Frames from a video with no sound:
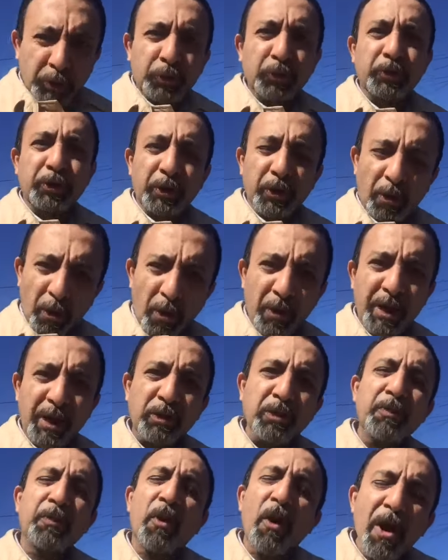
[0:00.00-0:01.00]
যদি হন
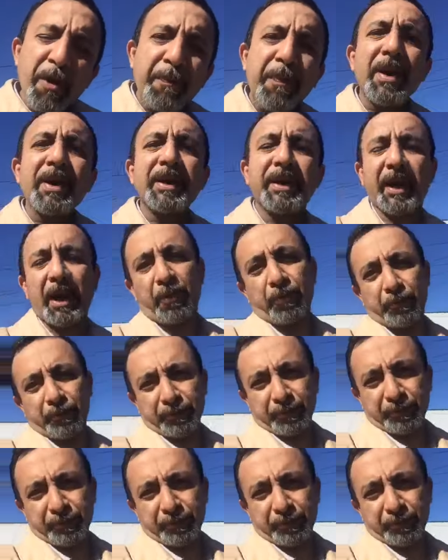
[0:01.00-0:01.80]
এত ভয় পান কেন